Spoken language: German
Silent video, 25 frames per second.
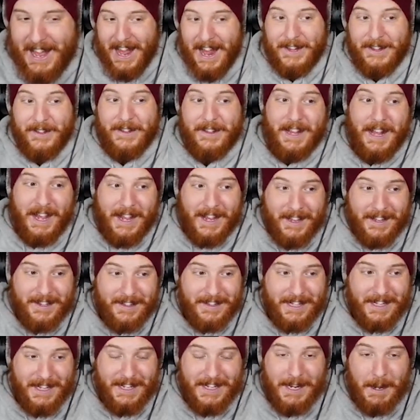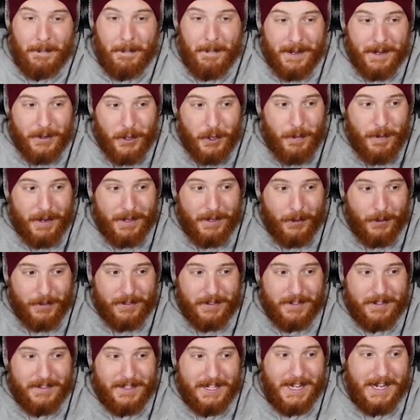Also die Sache ist die, ich habe meine
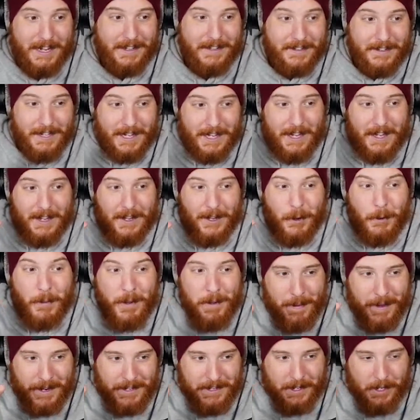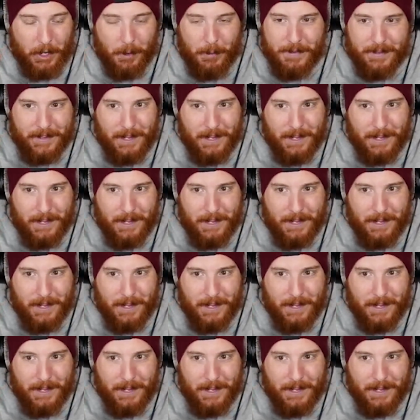Überdosis THC Gummibärchen genommen,